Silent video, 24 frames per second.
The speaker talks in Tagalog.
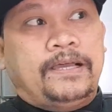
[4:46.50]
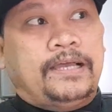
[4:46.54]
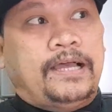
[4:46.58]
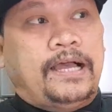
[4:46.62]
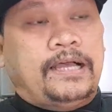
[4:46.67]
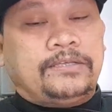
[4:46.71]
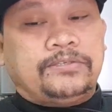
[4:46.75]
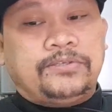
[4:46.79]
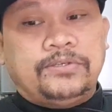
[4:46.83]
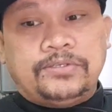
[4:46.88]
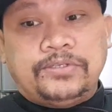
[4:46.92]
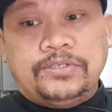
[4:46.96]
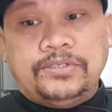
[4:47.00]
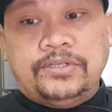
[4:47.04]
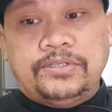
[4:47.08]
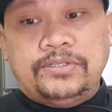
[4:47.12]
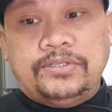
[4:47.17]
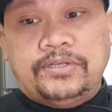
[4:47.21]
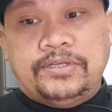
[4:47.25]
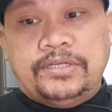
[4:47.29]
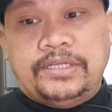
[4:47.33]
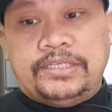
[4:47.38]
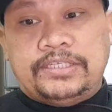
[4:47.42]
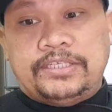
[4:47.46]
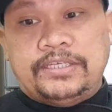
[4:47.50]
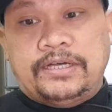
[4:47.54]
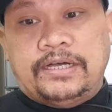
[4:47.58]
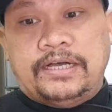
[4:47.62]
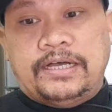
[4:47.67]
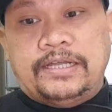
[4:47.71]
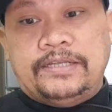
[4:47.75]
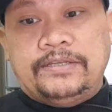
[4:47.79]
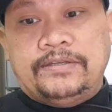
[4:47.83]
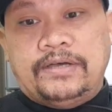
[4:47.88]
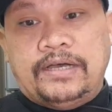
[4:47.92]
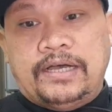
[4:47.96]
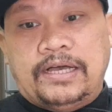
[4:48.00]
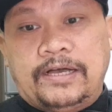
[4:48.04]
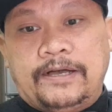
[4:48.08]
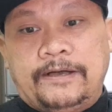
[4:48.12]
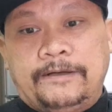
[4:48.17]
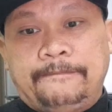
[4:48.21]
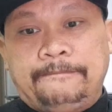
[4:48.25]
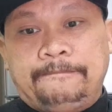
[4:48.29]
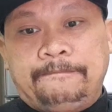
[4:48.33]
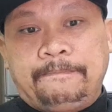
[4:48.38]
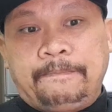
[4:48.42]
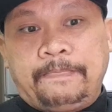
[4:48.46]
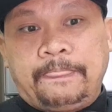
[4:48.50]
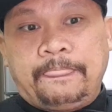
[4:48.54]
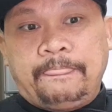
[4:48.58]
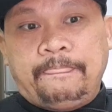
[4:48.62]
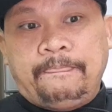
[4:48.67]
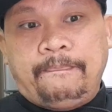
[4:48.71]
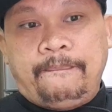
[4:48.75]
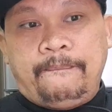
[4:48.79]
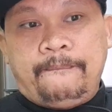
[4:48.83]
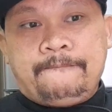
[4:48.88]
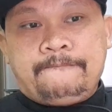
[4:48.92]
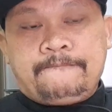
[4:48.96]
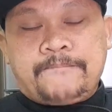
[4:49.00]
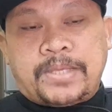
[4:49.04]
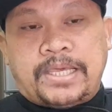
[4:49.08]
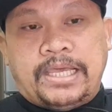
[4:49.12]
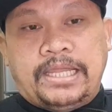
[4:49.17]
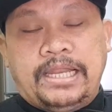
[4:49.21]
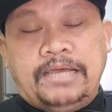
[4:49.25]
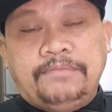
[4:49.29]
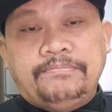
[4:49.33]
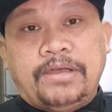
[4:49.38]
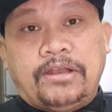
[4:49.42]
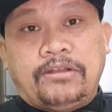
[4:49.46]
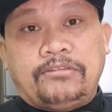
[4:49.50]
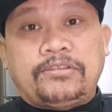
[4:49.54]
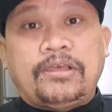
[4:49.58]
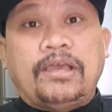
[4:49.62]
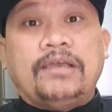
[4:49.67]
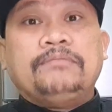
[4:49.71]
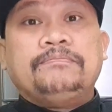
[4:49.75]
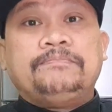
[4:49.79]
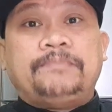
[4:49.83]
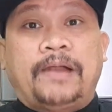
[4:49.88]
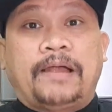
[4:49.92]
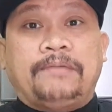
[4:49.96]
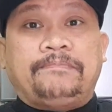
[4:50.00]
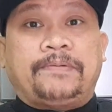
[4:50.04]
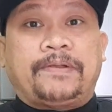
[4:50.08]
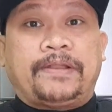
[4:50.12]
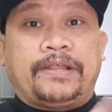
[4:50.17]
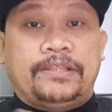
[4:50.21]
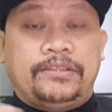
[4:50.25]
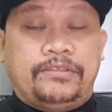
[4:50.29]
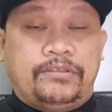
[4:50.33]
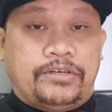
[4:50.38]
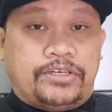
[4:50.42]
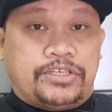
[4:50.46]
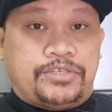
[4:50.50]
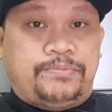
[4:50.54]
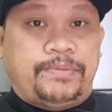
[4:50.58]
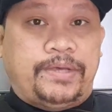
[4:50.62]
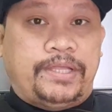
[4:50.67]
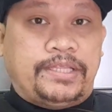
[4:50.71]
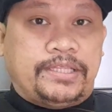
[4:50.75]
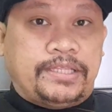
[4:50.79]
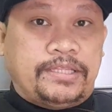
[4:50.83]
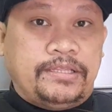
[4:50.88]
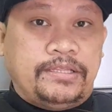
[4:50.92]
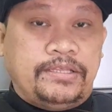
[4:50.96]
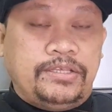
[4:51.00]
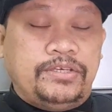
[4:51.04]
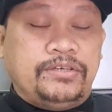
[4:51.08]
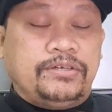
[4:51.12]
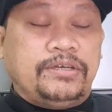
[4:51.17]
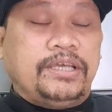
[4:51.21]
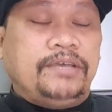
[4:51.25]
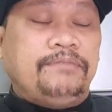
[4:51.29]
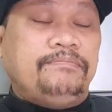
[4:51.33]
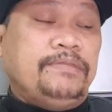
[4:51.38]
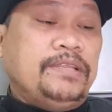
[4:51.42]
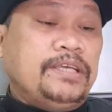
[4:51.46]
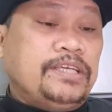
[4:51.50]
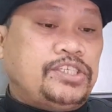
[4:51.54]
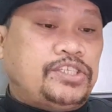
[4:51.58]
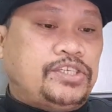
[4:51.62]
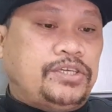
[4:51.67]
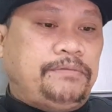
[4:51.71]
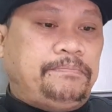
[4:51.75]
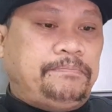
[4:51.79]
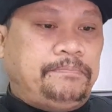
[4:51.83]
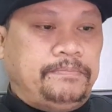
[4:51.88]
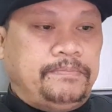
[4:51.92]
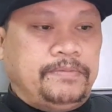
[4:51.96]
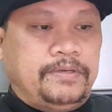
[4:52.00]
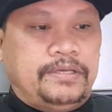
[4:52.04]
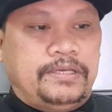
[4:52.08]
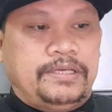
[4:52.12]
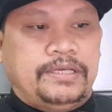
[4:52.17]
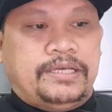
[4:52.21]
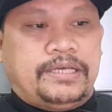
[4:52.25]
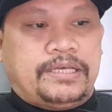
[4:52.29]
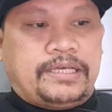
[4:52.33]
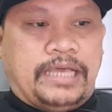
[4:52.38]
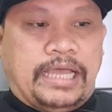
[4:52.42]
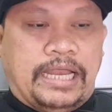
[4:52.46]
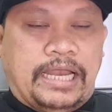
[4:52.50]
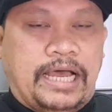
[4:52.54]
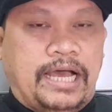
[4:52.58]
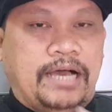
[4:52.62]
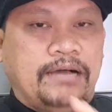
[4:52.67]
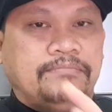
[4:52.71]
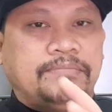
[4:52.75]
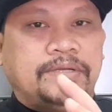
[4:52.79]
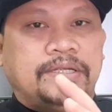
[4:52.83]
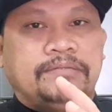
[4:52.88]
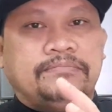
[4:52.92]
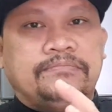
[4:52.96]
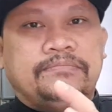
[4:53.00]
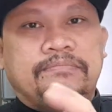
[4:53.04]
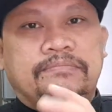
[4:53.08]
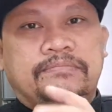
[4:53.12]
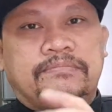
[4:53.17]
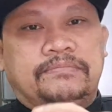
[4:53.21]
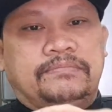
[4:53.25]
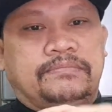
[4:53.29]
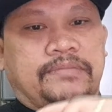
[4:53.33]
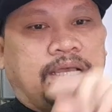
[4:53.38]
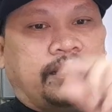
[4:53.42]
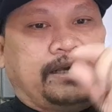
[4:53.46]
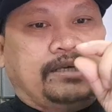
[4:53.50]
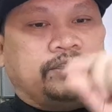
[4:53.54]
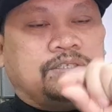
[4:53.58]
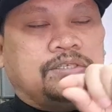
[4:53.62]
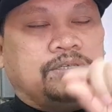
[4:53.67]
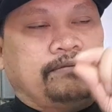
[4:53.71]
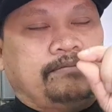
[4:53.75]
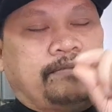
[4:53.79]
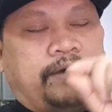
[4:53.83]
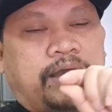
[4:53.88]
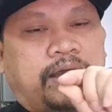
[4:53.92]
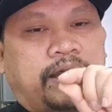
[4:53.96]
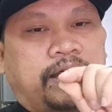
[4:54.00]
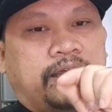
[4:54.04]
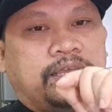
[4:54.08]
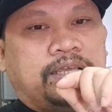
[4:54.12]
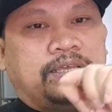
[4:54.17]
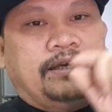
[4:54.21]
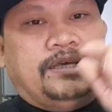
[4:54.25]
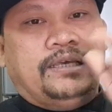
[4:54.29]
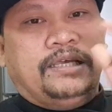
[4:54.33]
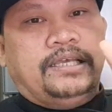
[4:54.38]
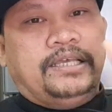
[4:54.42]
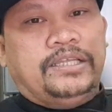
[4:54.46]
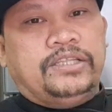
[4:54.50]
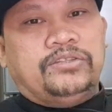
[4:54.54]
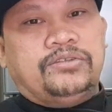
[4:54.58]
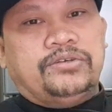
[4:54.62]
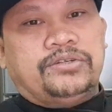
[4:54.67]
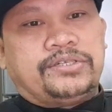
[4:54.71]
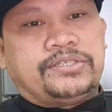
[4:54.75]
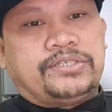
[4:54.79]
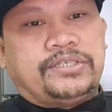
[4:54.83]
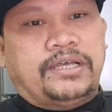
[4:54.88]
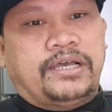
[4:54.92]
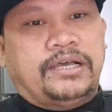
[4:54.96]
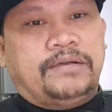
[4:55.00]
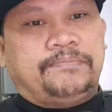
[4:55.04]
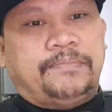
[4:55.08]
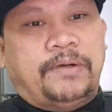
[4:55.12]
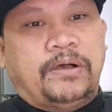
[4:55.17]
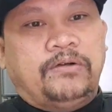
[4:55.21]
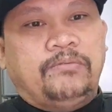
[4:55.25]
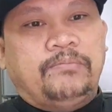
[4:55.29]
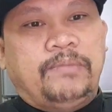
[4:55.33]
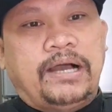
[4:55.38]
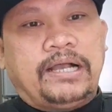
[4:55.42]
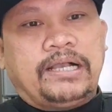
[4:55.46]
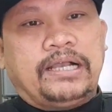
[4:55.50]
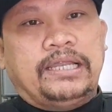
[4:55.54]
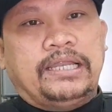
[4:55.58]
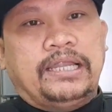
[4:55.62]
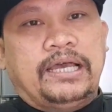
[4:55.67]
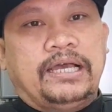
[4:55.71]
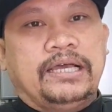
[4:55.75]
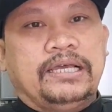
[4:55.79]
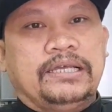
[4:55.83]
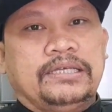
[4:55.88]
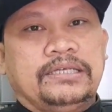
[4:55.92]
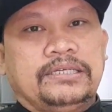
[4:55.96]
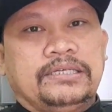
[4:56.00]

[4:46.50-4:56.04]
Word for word: ang susunod nun is uh, ano um kailangan meron tayong proper endorsement. Yung evening shift kailangan ma-endorse sa pang-umaga na